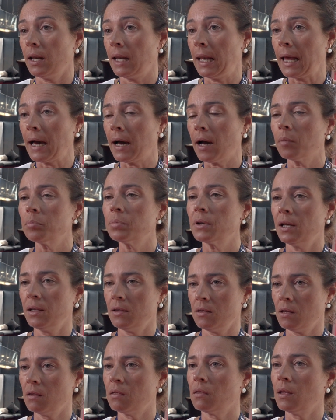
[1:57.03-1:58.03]
la app
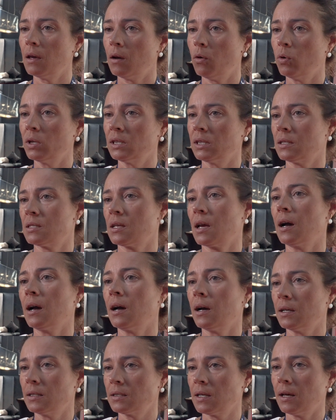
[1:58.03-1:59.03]
le dice cuántas
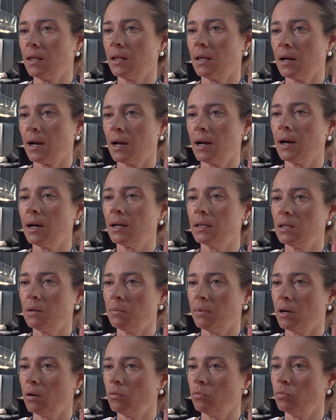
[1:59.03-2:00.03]
cajas, cada caja
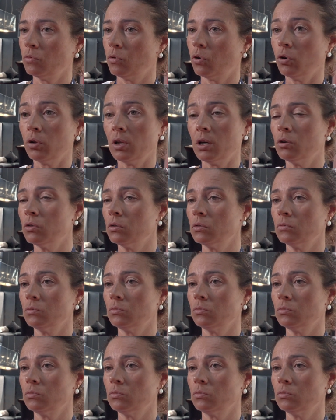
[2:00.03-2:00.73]
lleva un código,